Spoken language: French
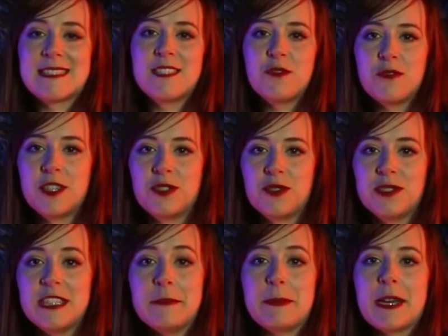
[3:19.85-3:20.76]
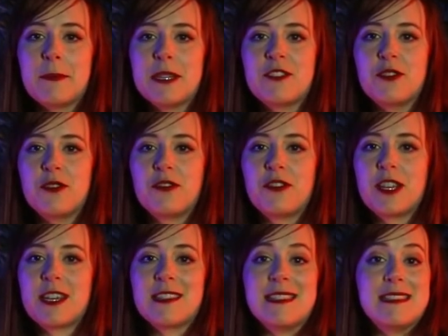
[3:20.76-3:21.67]
ces nouvelles données permettent de
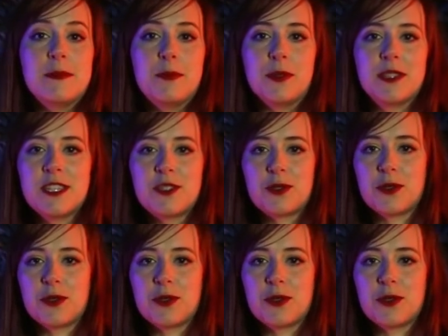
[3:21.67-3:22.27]
faire des hypothèses